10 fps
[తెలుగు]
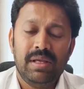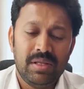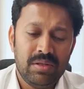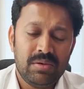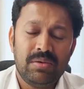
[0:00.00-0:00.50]

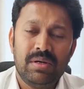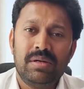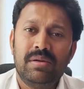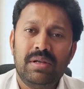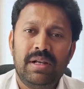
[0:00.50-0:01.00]
ఎందుకు
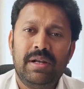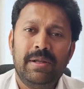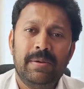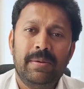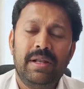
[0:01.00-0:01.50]
అంకుల్ అని
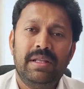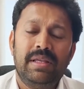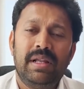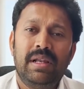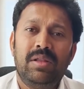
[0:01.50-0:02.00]
అడిగినాను
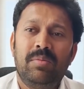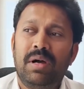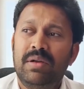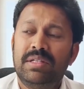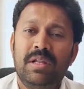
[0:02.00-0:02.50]
అడిగితే లేదు
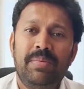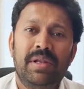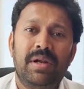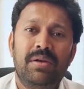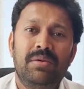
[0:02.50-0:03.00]
బాగా
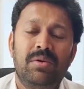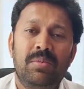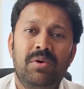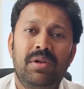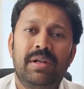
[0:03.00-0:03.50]
చనిపోయినాడు నో
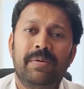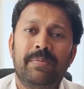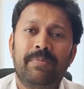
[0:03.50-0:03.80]
మోర్ అని